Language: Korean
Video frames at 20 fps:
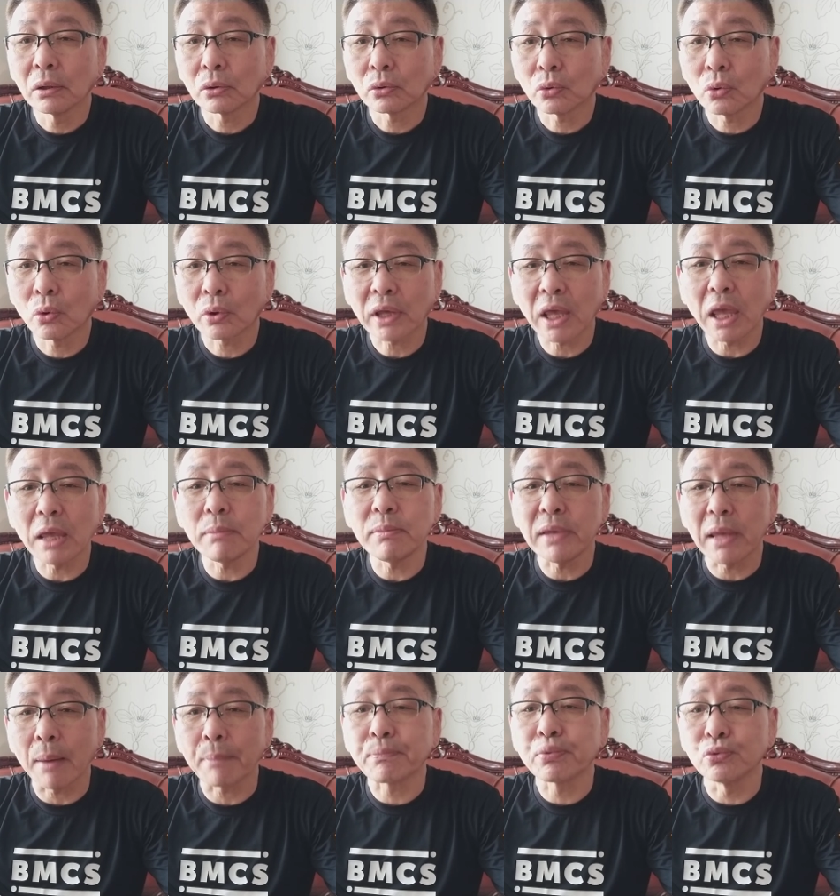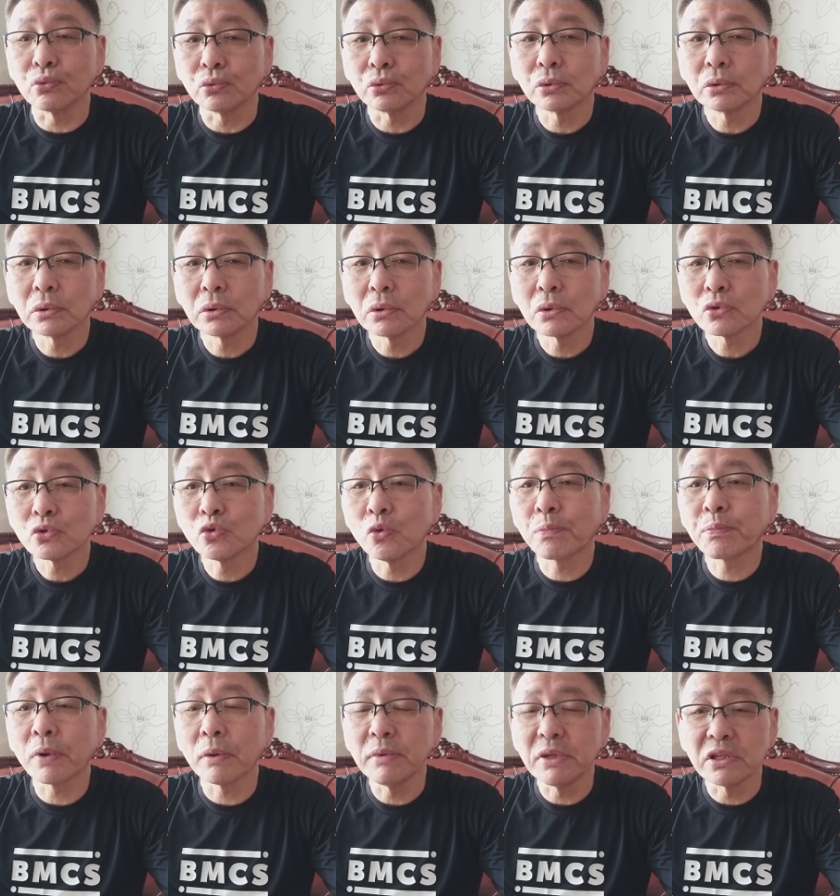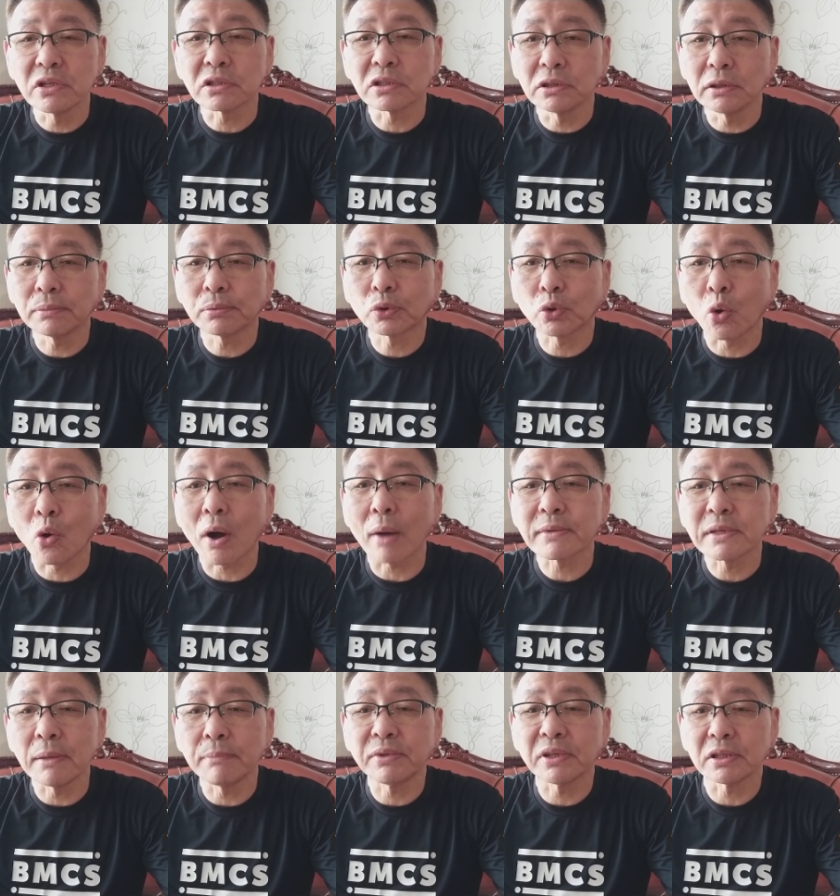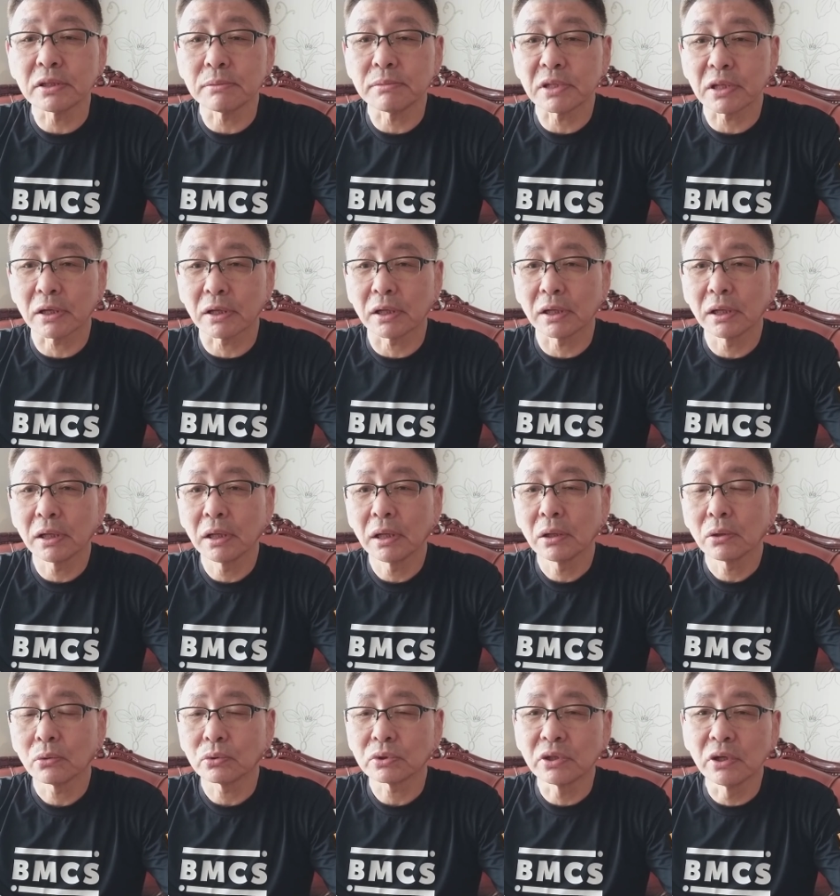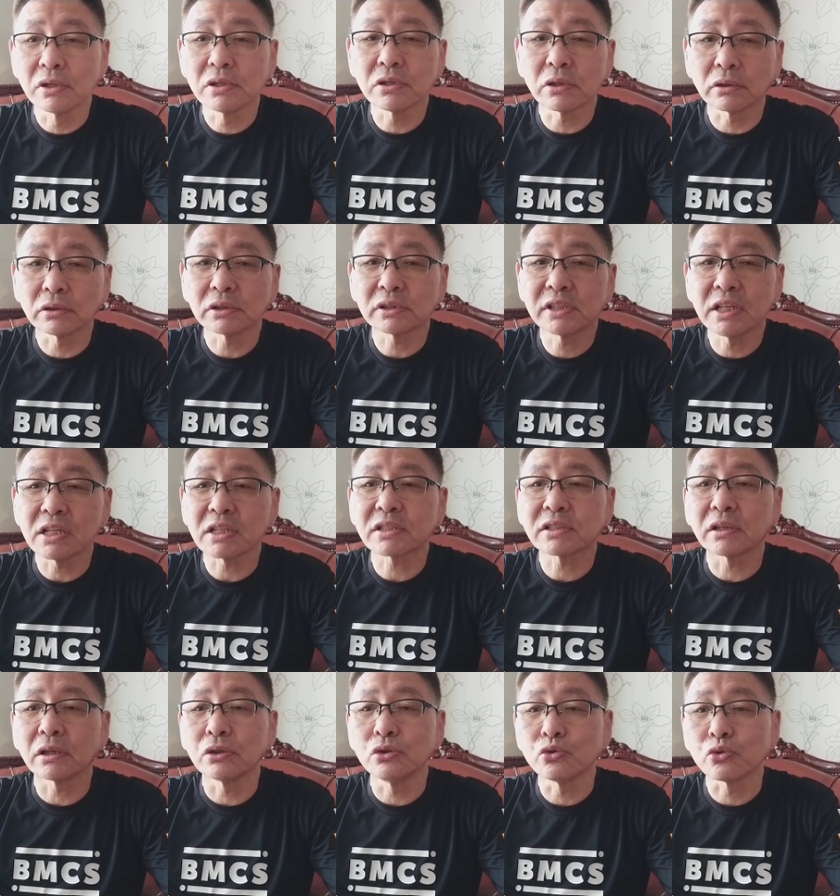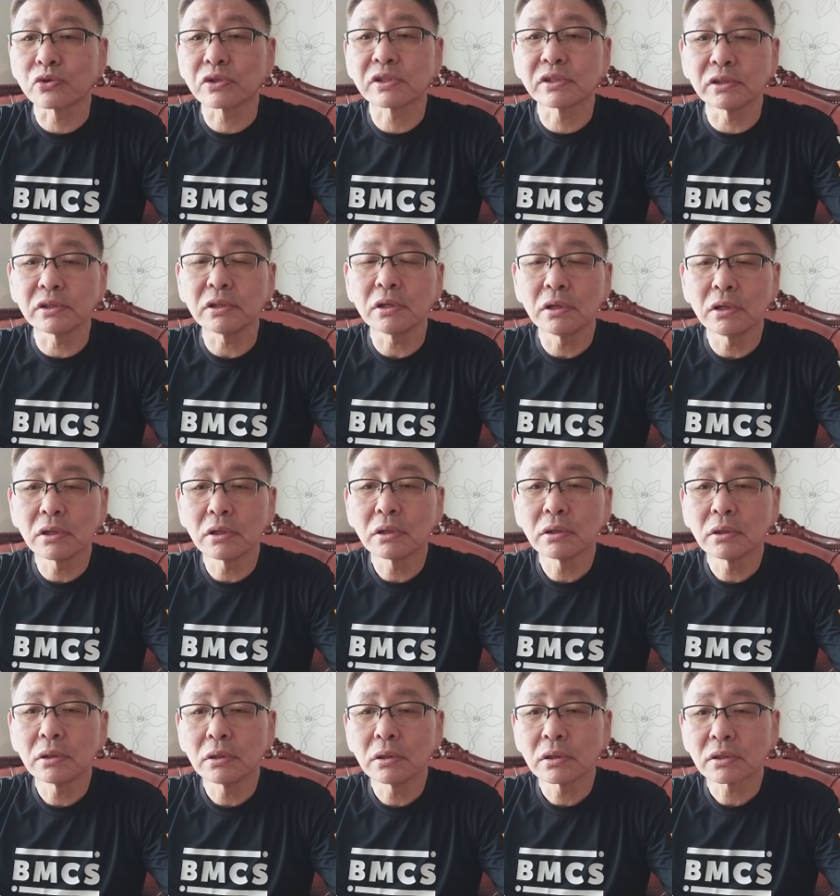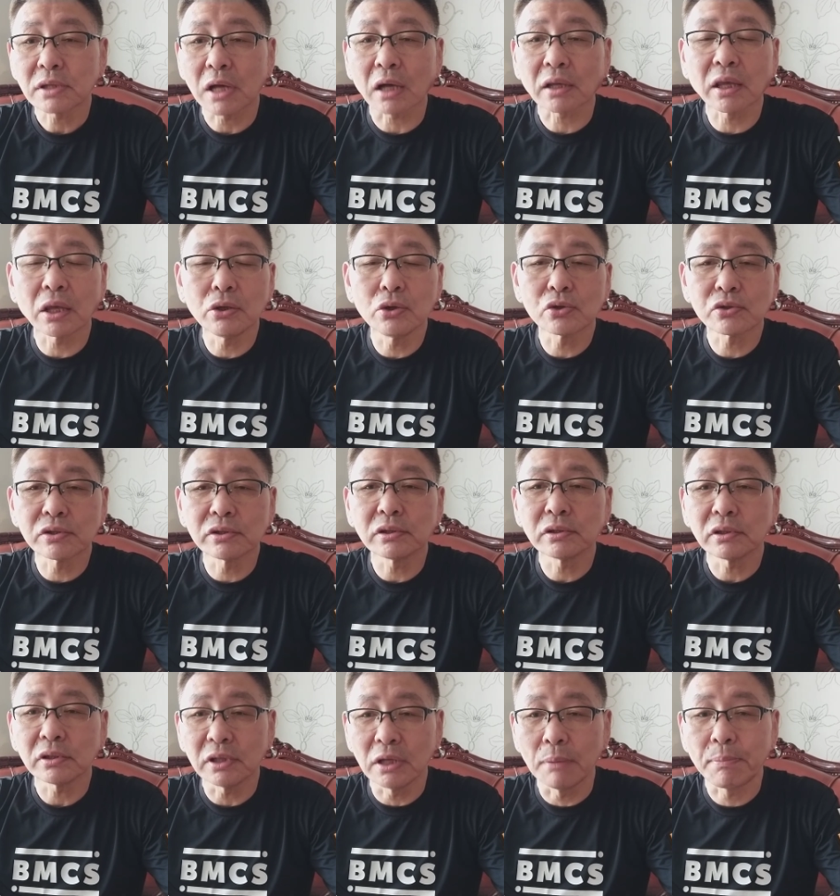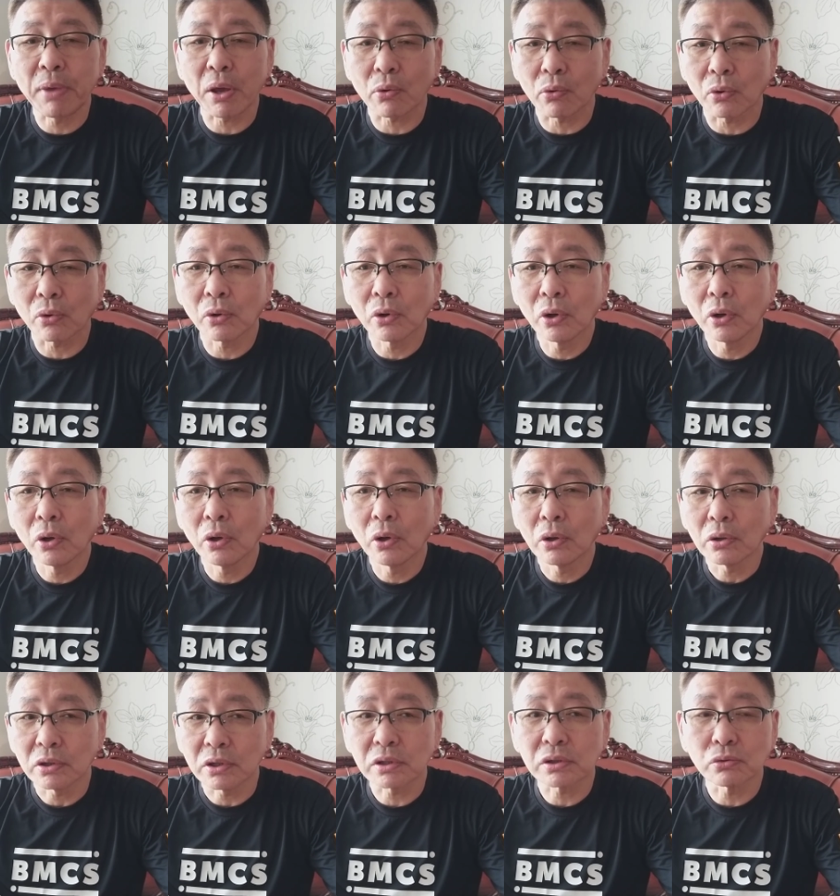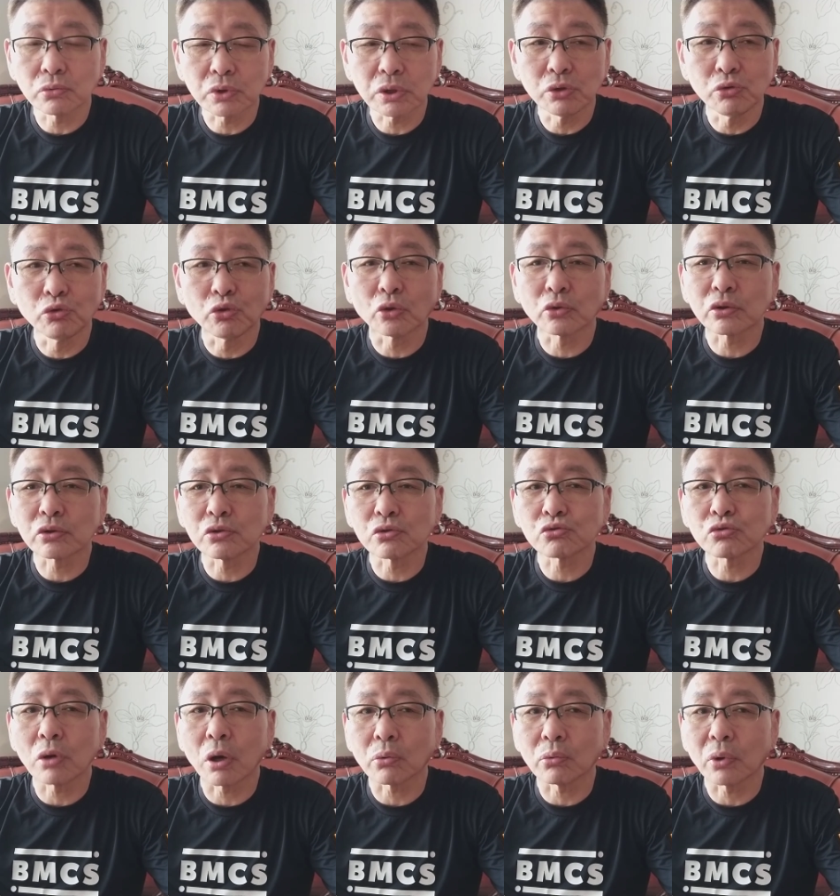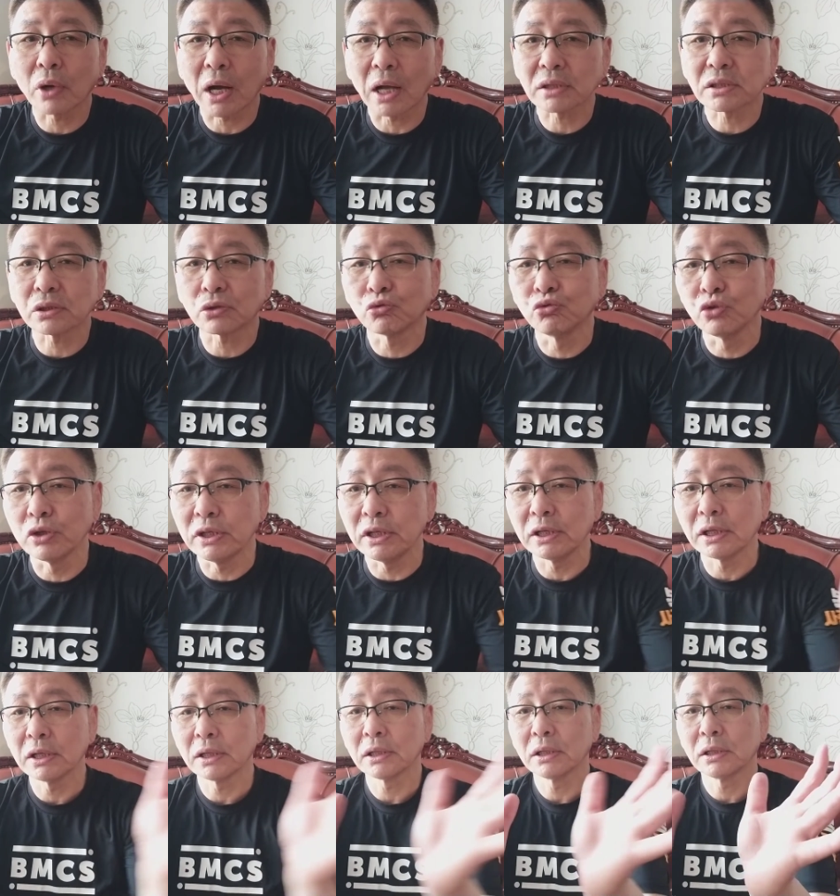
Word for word: 또 KBF 슈퍼 미들급 통합 챔피언입니다. 뭐 전적은 7전 6승 4K 2승 1패고 그래서 우리 윤동훈 선수하고 같이 둘이